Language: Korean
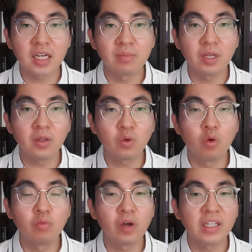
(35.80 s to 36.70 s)
않으면
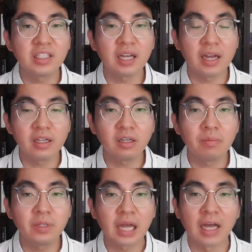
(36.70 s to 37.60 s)
공부하지 않은
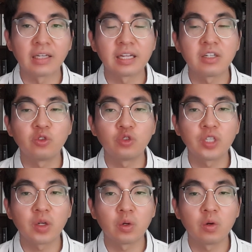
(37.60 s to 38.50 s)
겁니다 라는
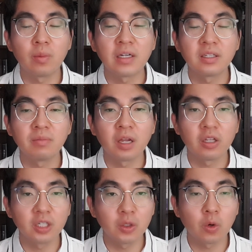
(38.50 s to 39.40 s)
주제로 말씀
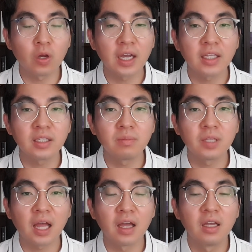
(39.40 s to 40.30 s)
나눠 드리도록
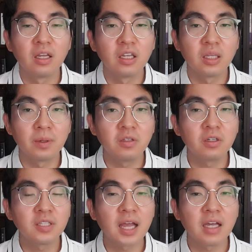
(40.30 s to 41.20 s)
하겠습니다. 이번
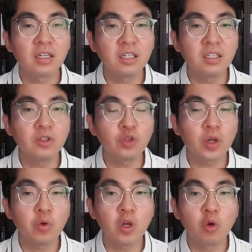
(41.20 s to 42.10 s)
영상은
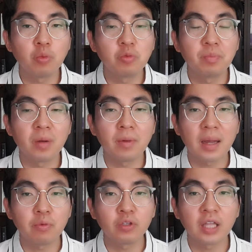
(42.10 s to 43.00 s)
최고의 공부법
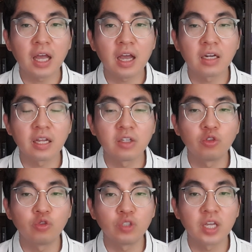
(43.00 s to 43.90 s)
하브루타
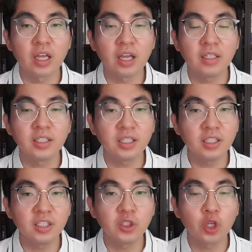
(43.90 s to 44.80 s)
라는 주제의
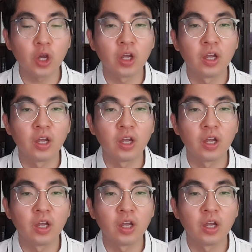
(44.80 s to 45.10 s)
시리즈죠.